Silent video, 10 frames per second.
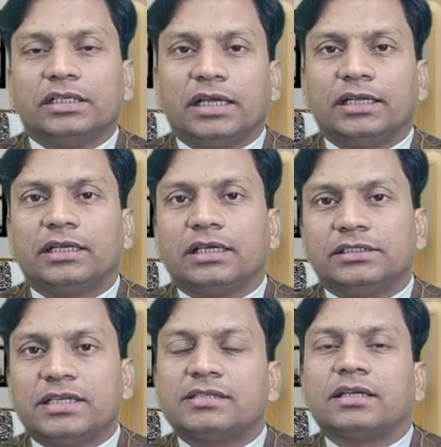यानी कि
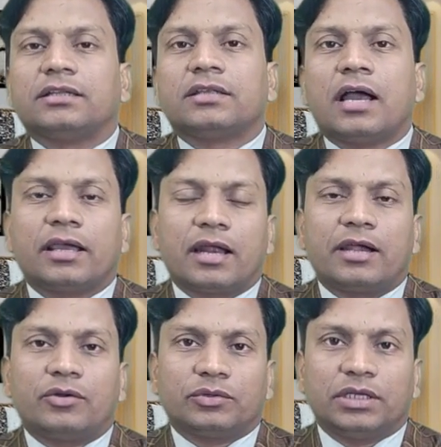जैसे कि
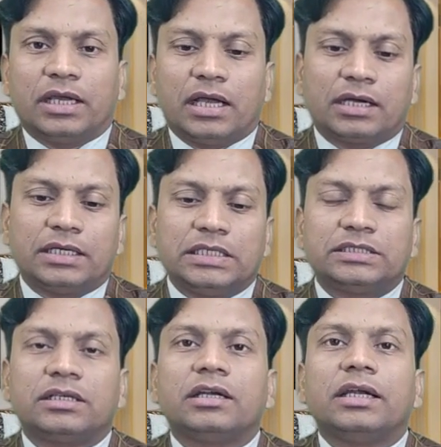थायराइड होते हैं अगर
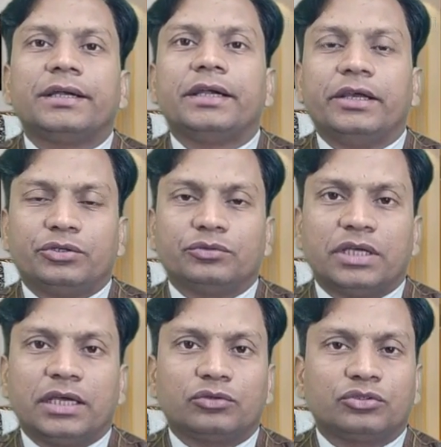इससे रिलेटेड इश्यूज़
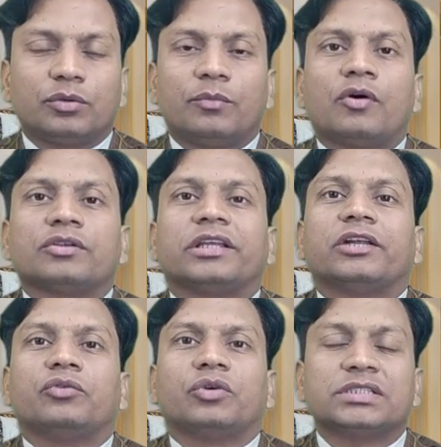हैं तो इसको बहुत
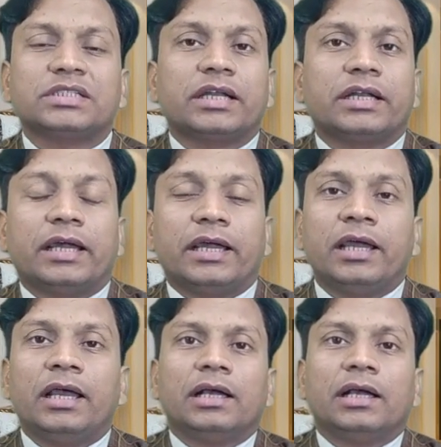ज़्यादा फोकस करना है